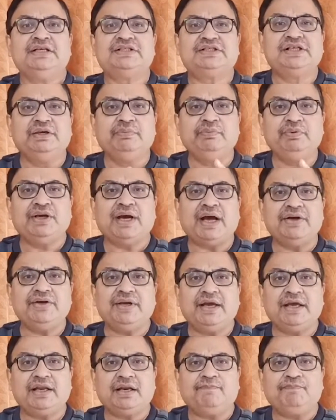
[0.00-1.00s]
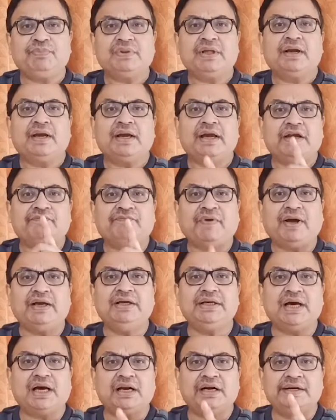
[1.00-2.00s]
সিবিআই এর
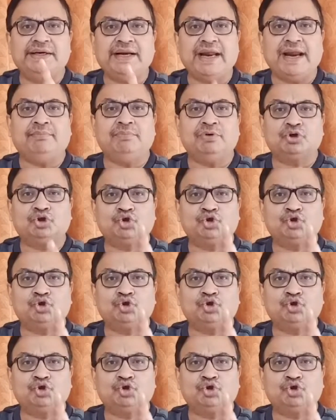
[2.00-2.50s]
এফআইআর নেম